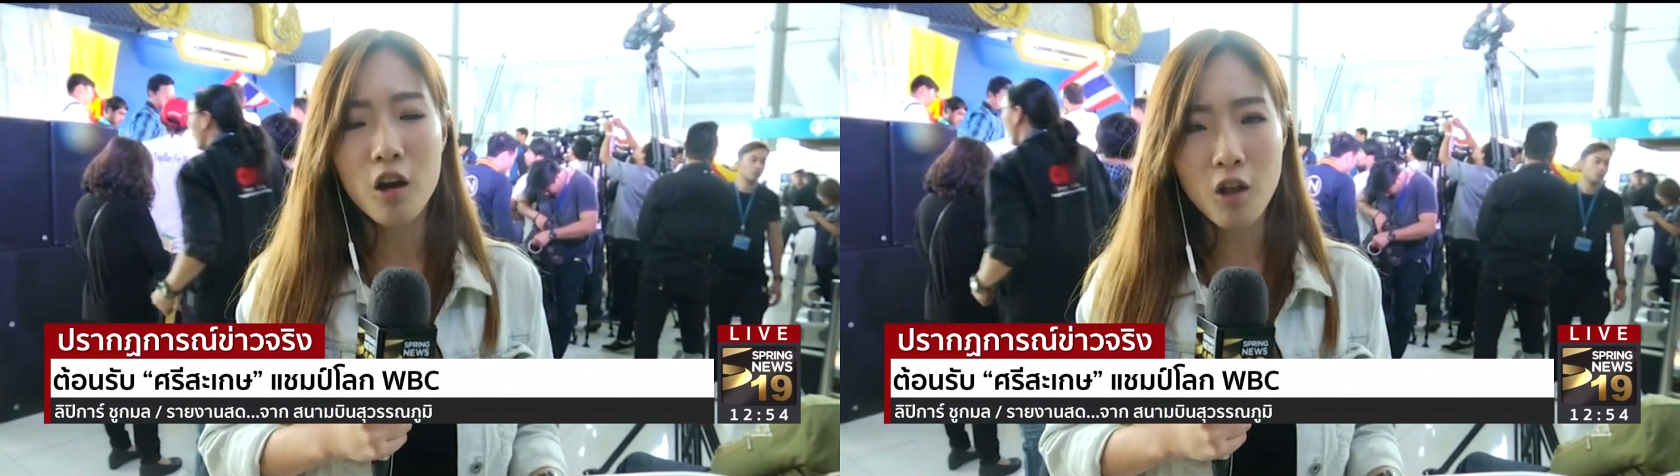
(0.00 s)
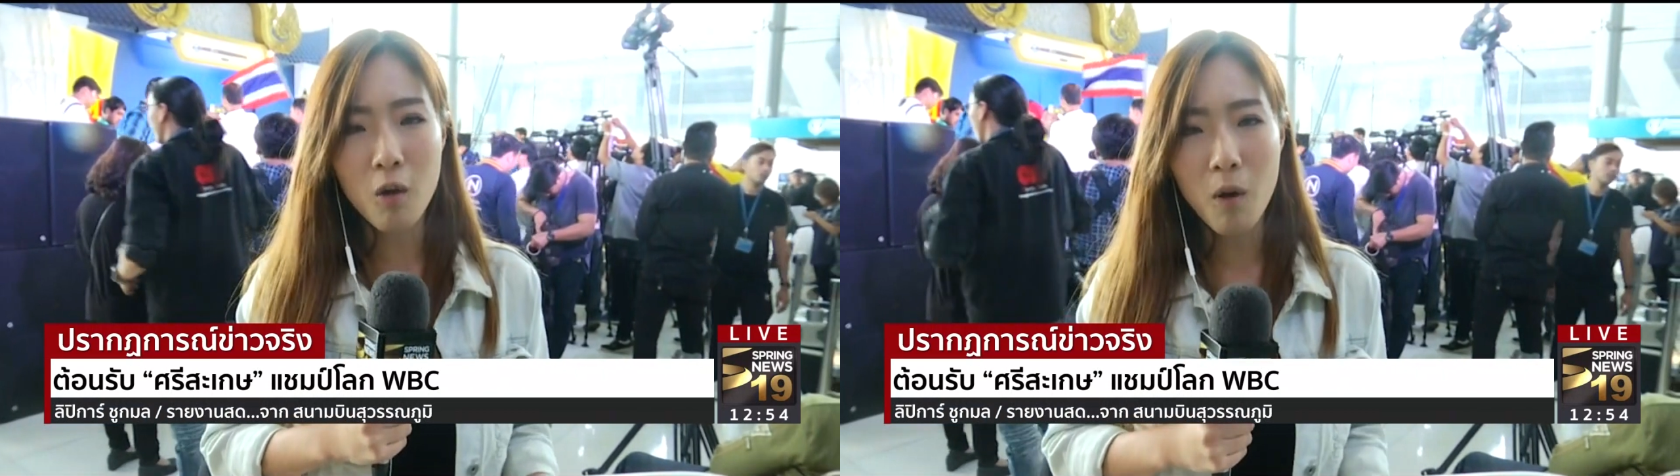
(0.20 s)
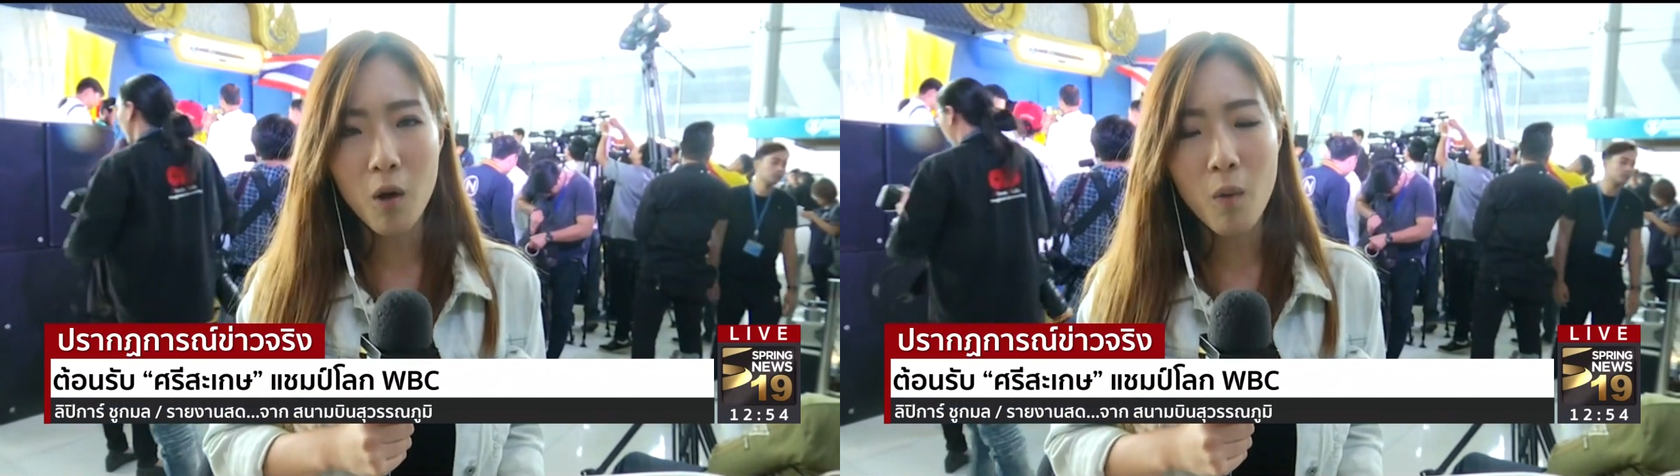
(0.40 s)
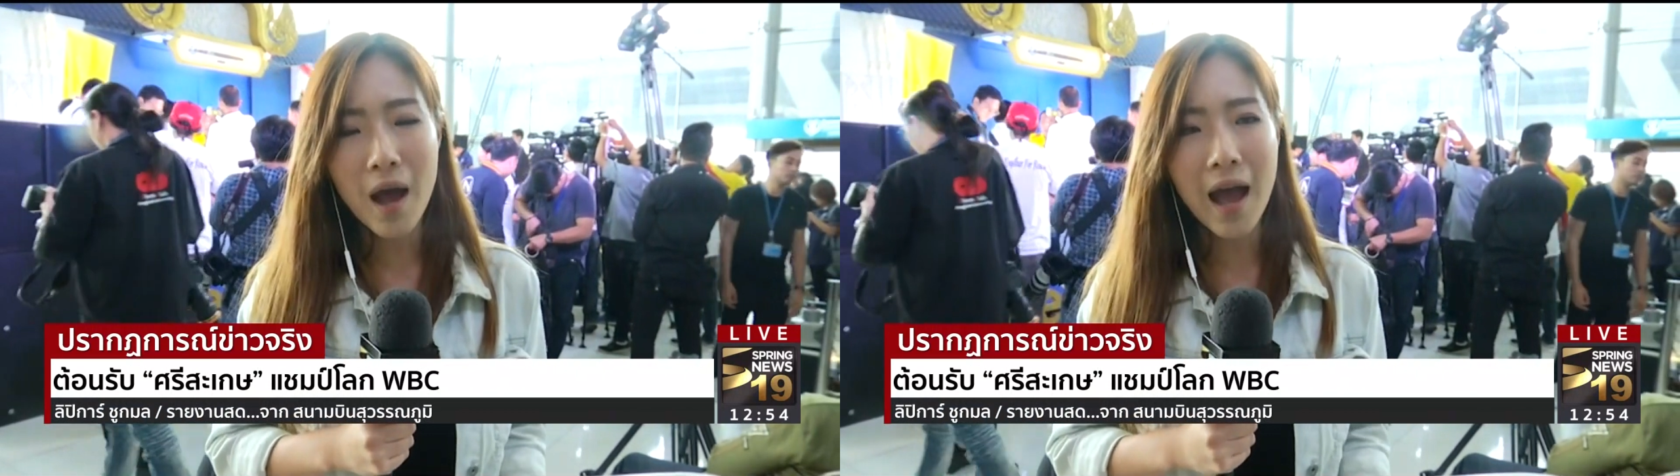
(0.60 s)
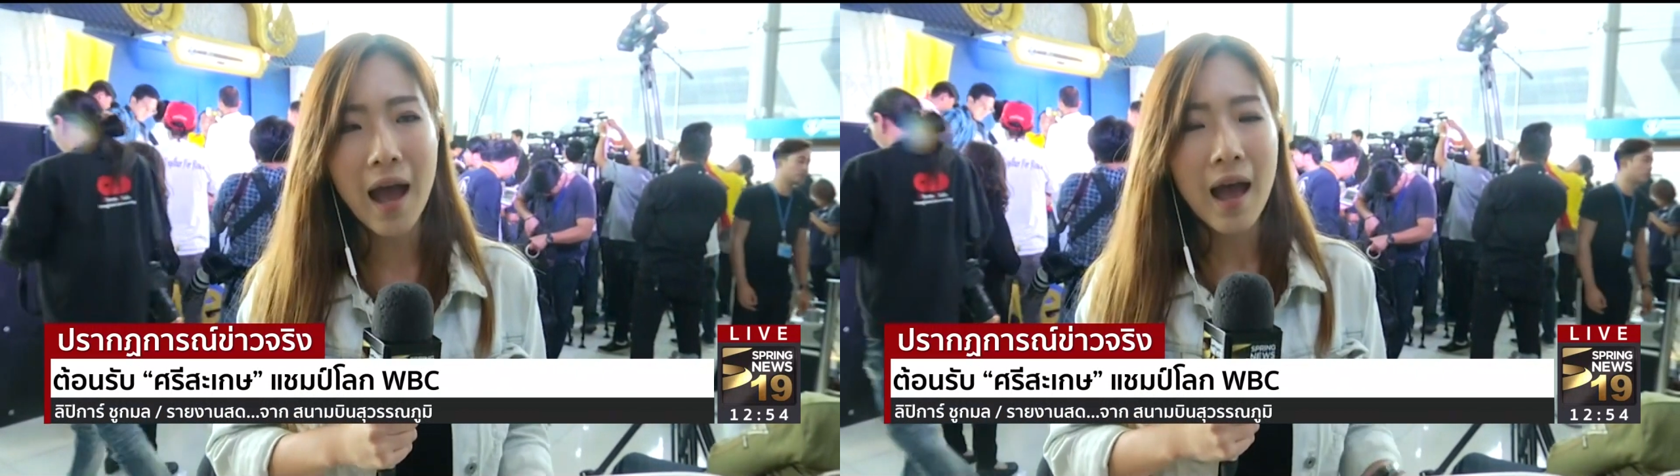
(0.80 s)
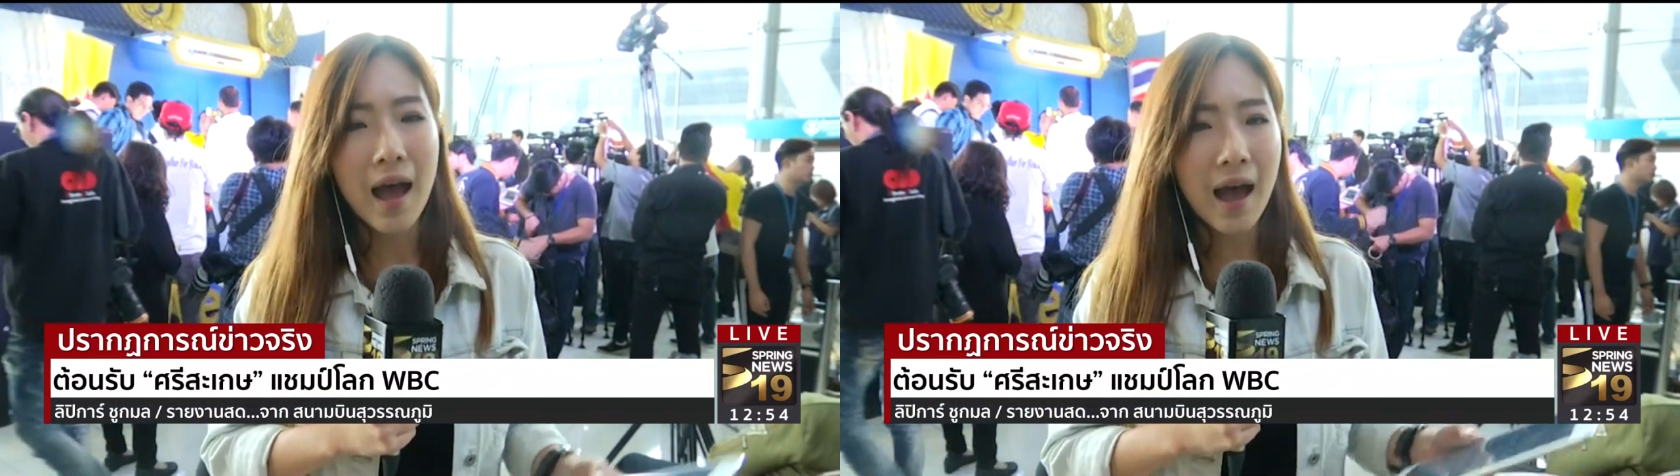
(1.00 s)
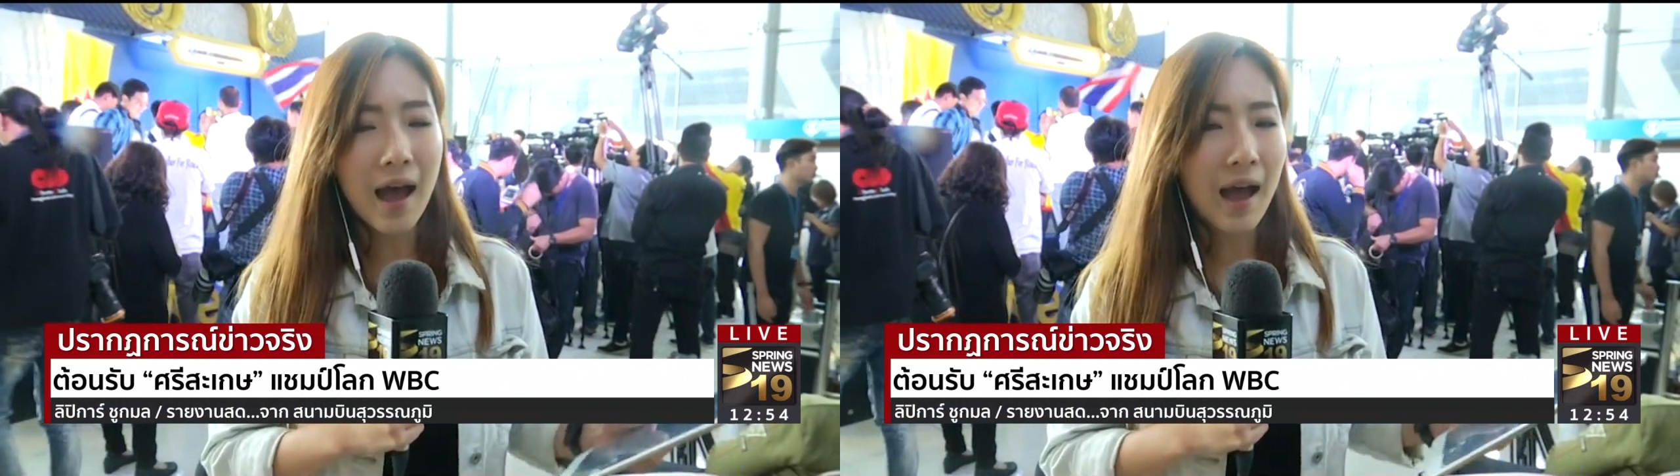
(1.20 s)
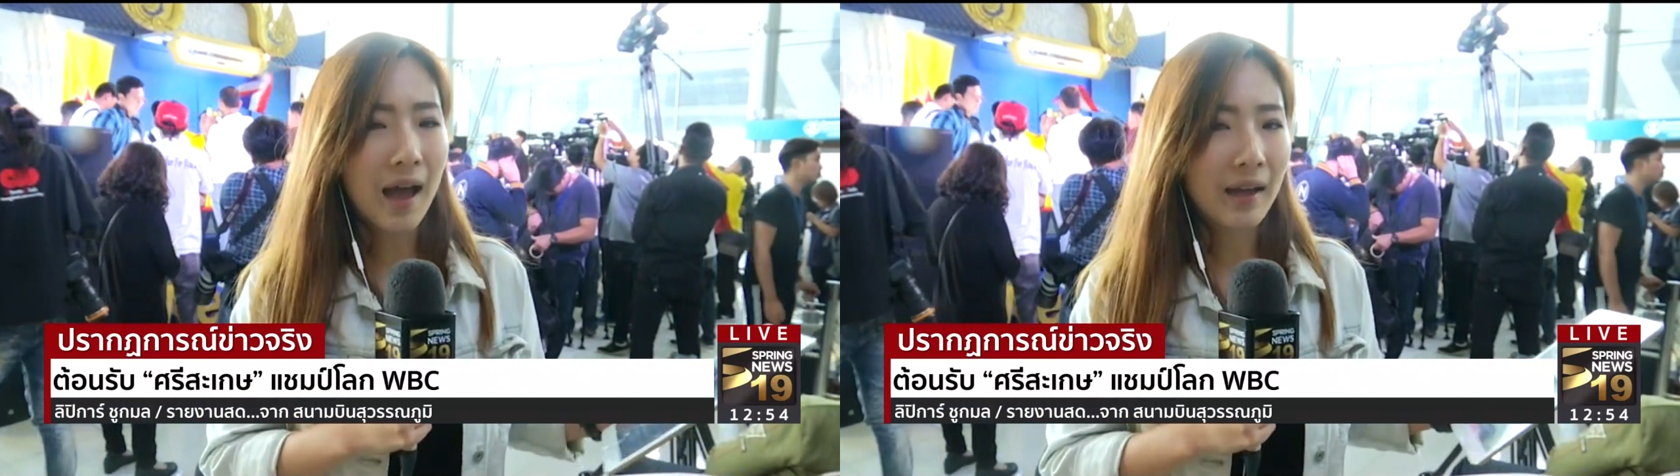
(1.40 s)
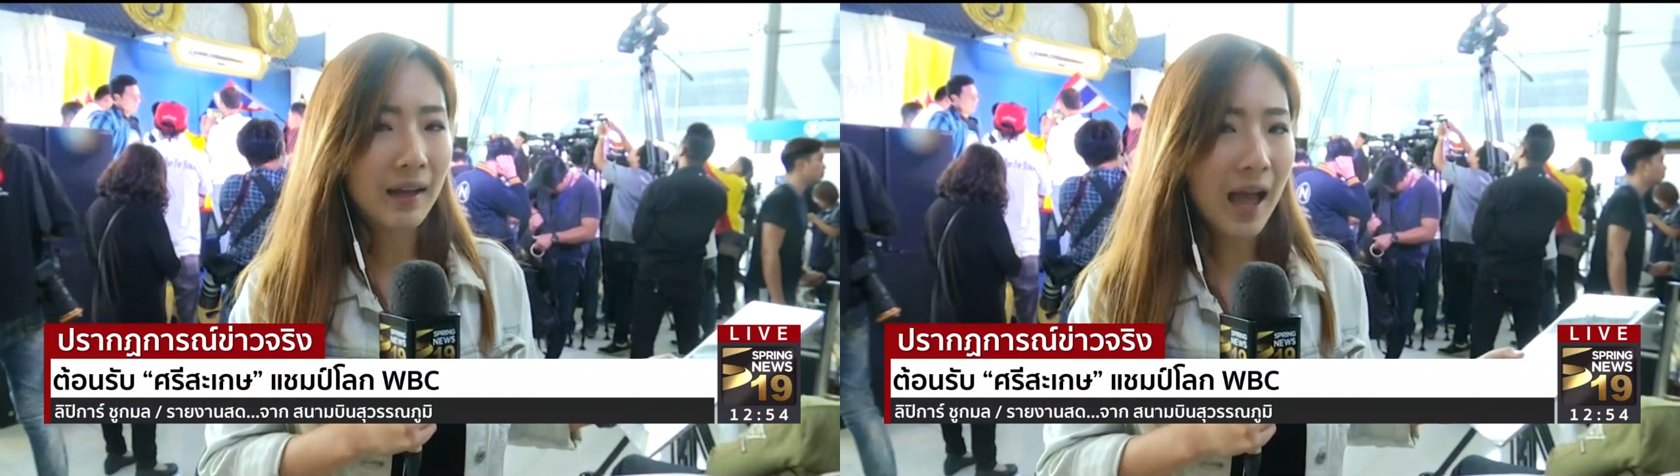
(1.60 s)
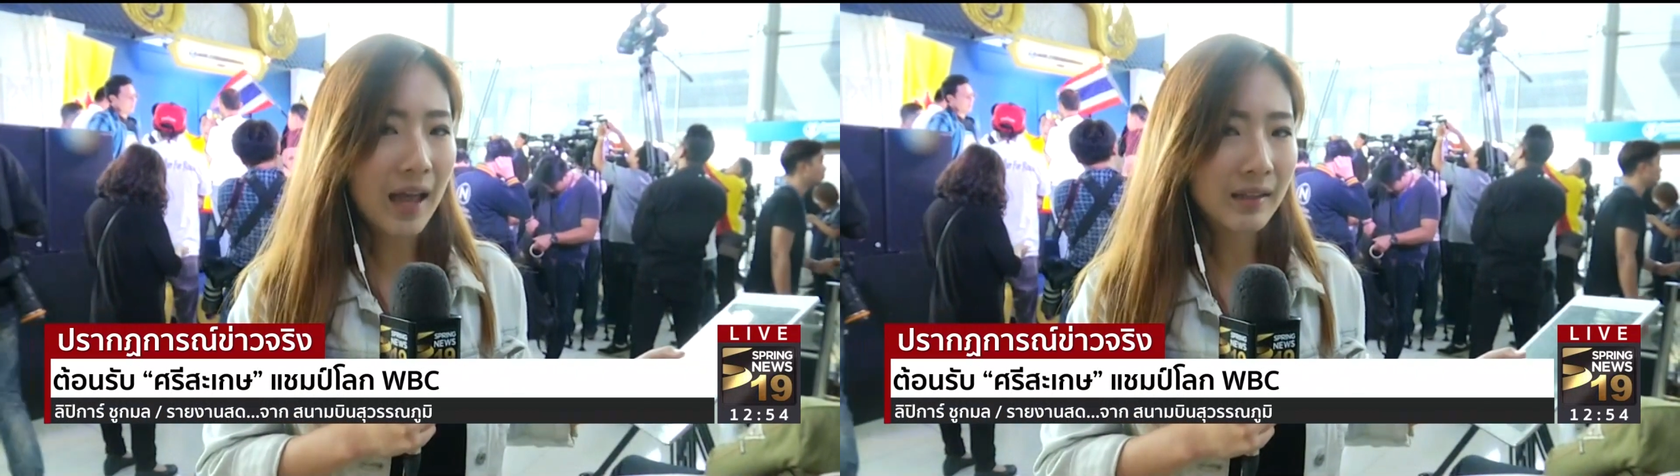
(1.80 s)
ก็ต้องบอกว่า
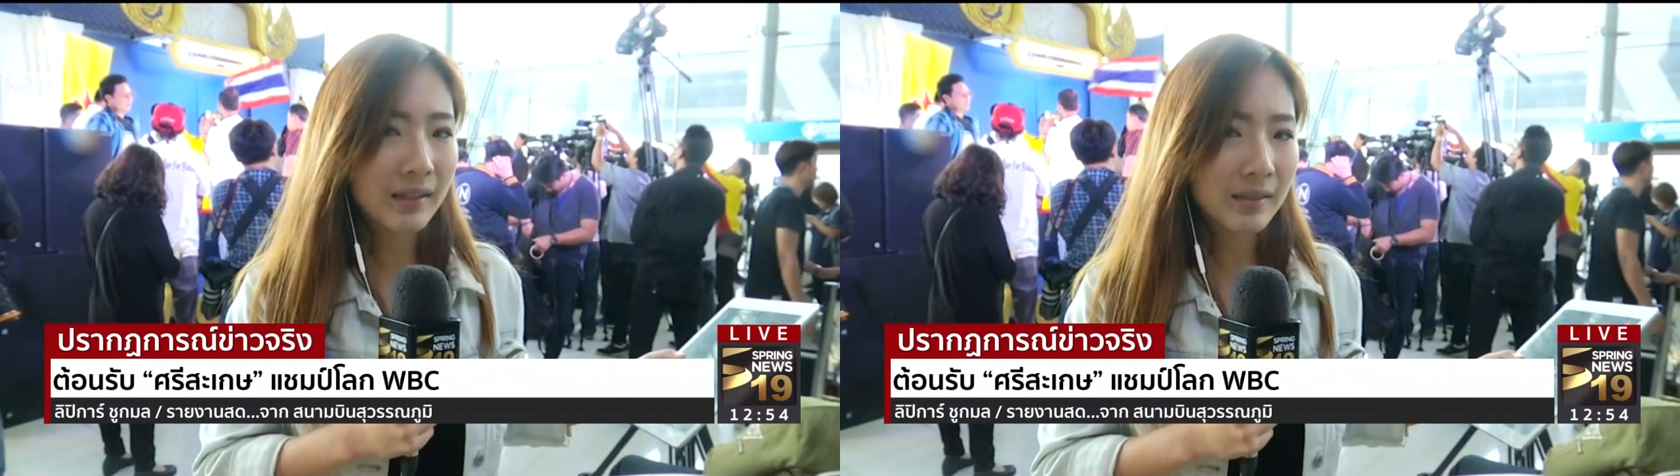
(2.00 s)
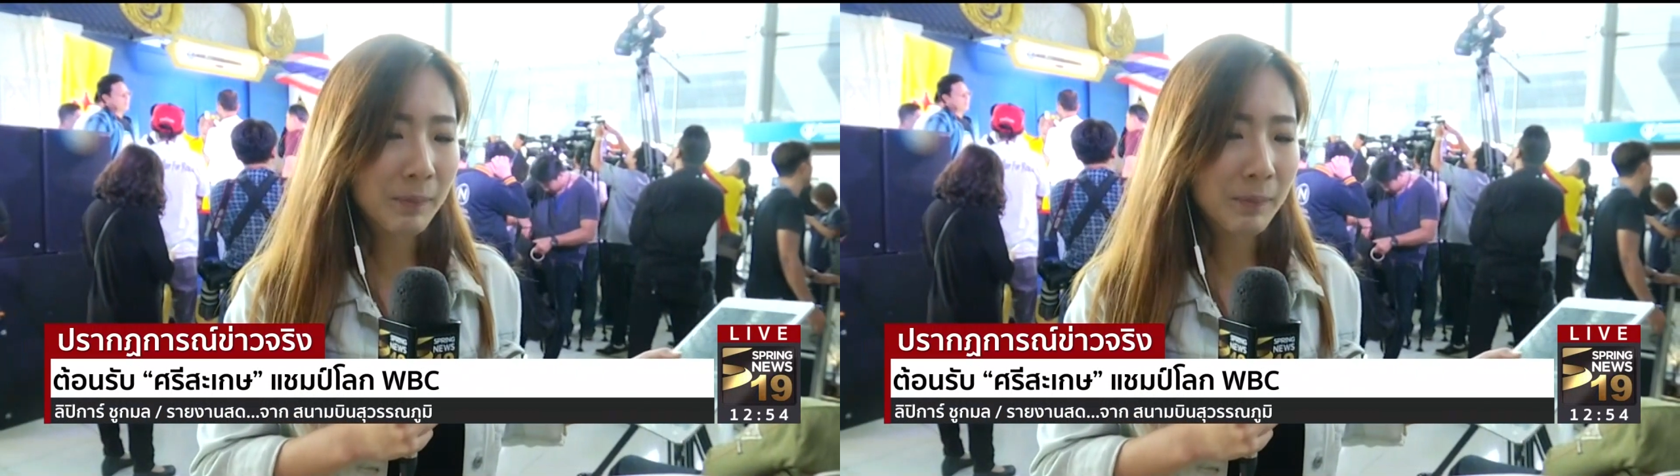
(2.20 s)
การ